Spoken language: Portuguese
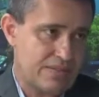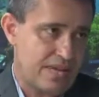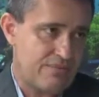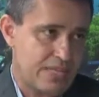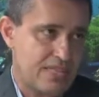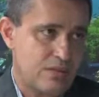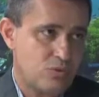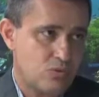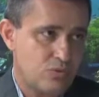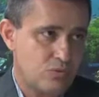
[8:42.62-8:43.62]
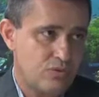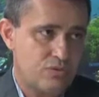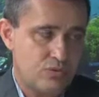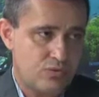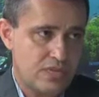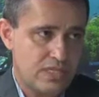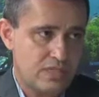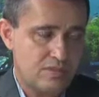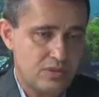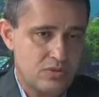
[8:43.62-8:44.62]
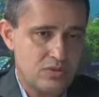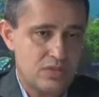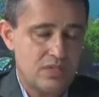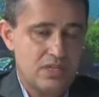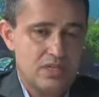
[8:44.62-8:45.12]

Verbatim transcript: afetar todo o futuro dessas pessoas.